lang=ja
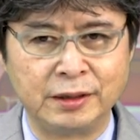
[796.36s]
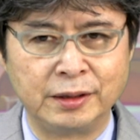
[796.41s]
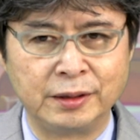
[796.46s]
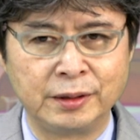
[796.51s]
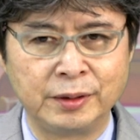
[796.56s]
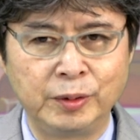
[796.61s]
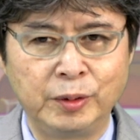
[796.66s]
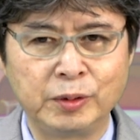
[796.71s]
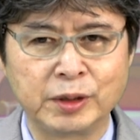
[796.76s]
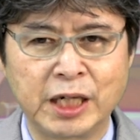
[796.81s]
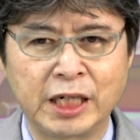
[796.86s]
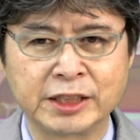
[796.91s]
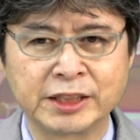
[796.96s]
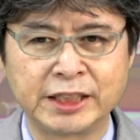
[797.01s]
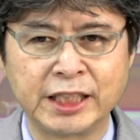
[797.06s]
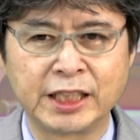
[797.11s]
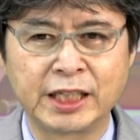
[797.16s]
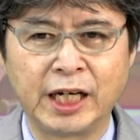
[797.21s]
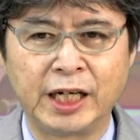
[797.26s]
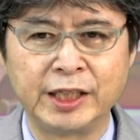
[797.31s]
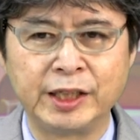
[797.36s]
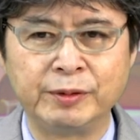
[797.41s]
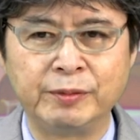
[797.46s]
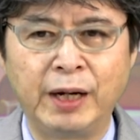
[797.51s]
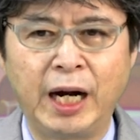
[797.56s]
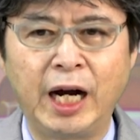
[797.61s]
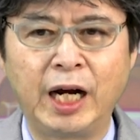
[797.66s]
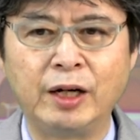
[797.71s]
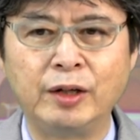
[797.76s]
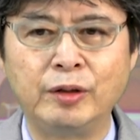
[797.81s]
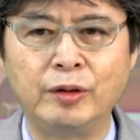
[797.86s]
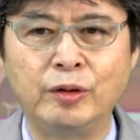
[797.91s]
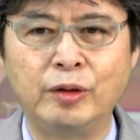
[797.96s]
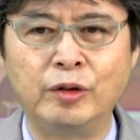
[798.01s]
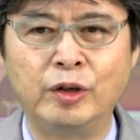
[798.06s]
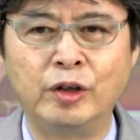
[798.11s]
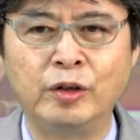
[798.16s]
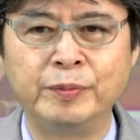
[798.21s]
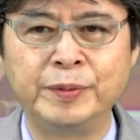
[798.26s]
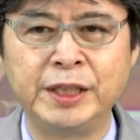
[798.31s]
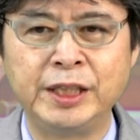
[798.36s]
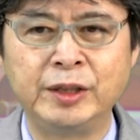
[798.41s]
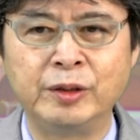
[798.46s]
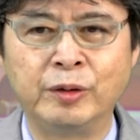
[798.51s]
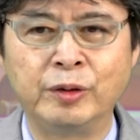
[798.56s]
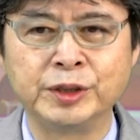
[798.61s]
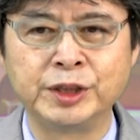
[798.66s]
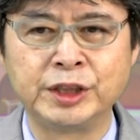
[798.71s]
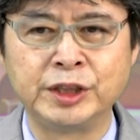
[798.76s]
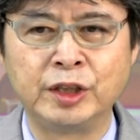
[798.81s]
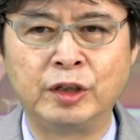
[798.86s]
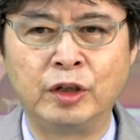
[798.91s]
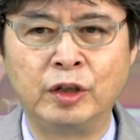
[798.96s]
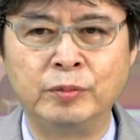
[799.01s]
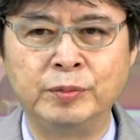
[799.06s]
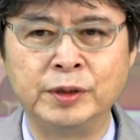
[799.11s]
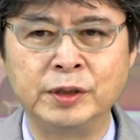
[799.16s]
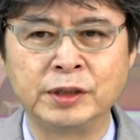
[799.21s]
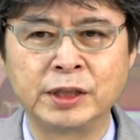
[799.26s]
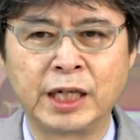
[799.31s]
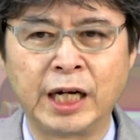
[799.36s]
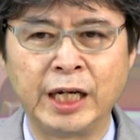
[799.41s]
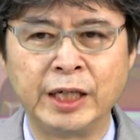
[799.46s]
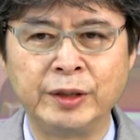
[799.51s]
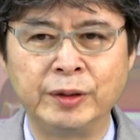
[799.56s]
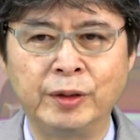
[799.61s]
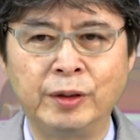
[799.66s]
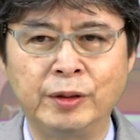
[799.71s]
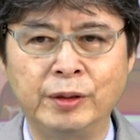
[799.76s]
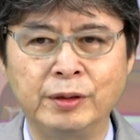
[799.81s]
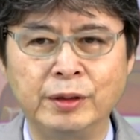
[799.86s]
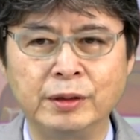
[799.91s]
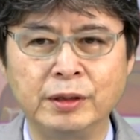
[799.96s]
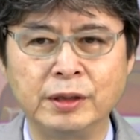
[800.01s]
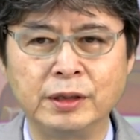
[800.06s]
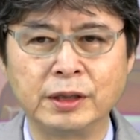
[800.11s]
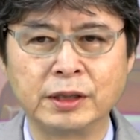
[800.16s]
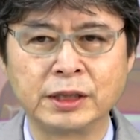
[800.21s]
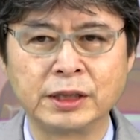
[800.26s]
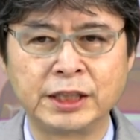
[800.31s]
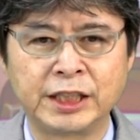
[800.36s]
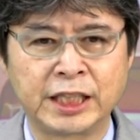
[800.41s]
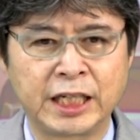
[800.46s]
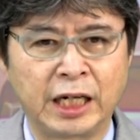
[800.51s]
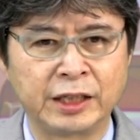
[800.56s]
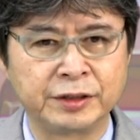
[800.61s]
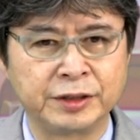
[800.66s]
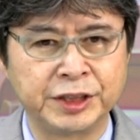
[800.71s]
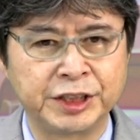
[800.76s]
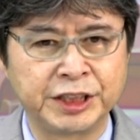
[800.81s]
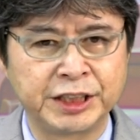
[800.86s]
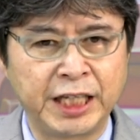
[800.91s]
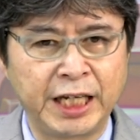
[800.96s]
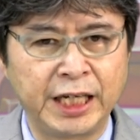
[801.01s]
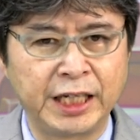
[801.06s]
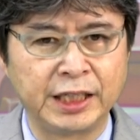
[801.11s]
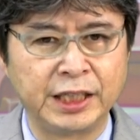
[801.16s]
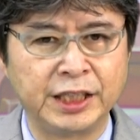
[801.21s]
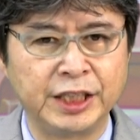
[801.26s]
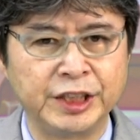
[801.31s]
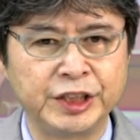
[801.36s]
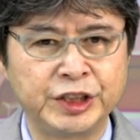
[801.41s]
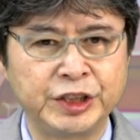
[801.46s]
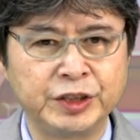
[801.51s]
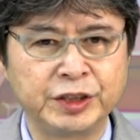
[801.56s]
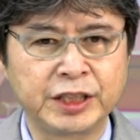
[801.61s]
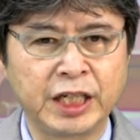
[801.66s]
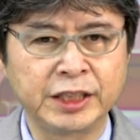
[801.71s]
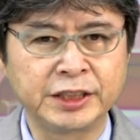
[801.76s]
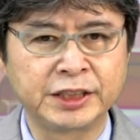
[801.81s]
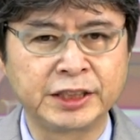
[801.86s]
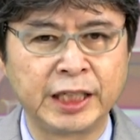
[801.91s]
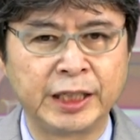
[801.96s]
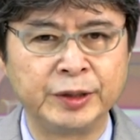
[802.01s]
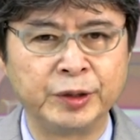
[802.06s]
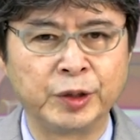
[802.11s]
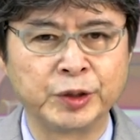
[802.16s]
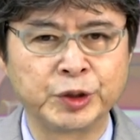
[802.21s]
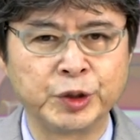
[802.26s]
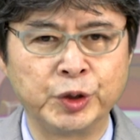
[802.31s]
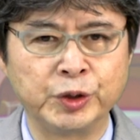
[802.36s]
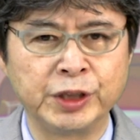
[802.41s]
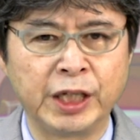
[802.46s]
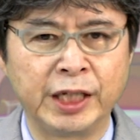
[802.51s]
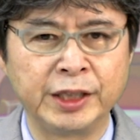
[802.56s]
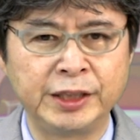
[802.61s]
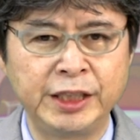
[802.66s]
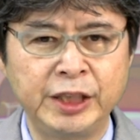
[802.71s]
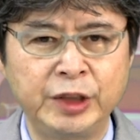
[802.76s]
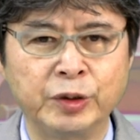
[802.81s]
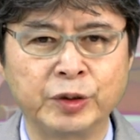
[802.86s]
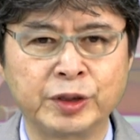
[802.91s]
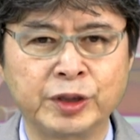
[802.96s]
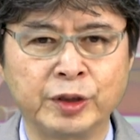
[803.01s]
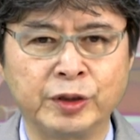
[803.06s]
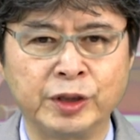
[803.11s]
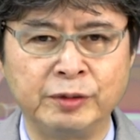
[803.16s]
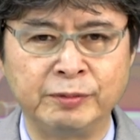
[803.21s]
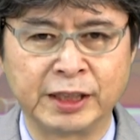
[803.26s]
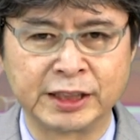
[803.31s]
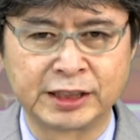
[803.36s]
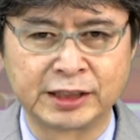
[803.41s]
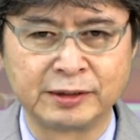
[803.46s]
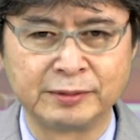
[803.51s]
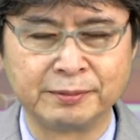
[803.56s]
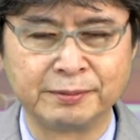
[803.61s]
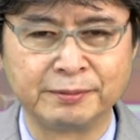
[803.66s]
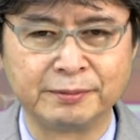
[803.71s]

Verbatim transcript: 同学生会では OBOG 訪問会を企画して就活生の相談に乗っております。